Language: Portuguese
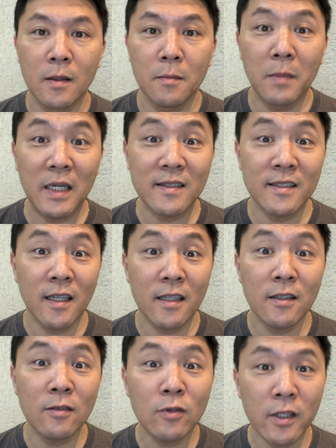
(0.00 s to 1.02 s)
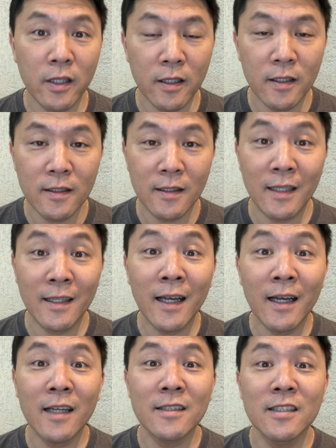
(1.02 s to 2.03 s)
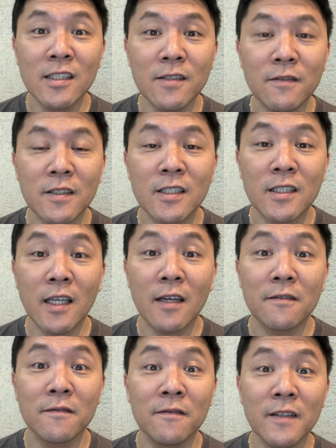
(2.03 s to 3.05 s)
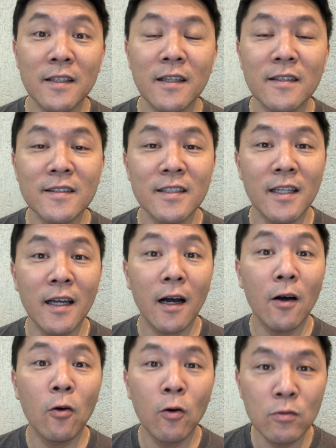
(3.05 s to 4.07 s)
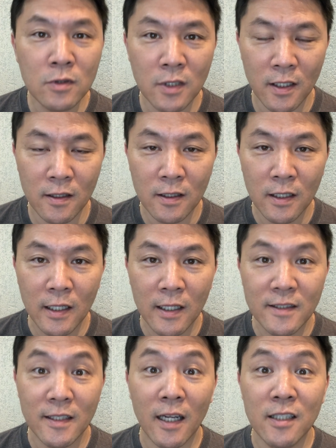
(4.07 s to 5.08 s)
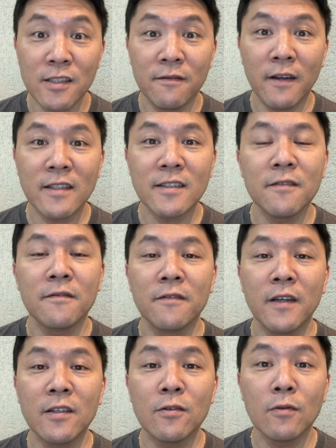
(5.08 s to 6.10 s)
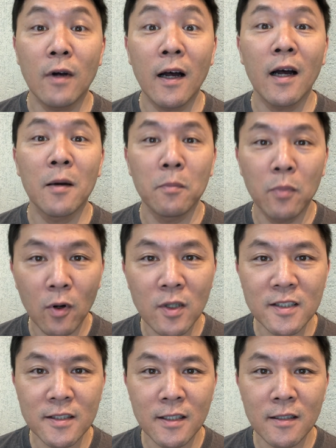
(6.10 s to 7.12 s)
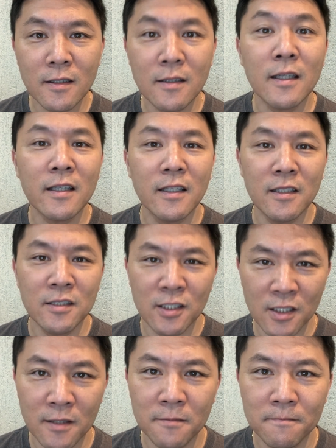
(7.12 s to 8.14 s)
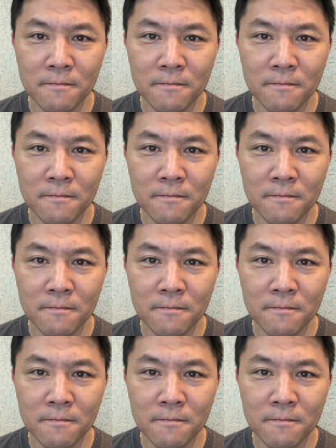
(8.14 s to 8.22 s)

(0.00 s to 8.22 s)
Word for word: Baseada no quê? Na narrativa de que a vida seria outra se ela tivesse feito a aposta naquele dia.